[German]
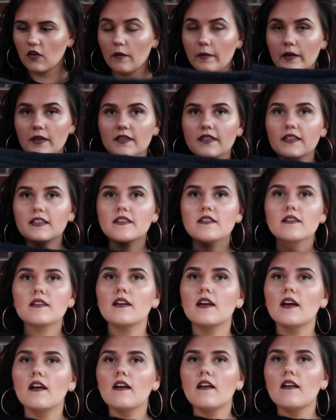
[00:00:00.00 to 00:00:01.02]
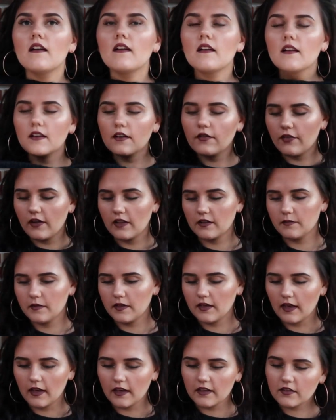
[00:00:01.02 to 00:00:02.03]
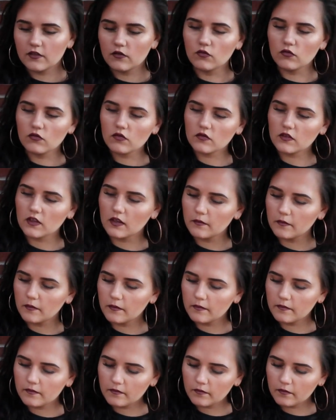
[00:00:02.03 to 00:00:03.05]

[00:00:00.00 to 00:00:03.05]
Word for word: Aber diese gefällt mir echt gut und dann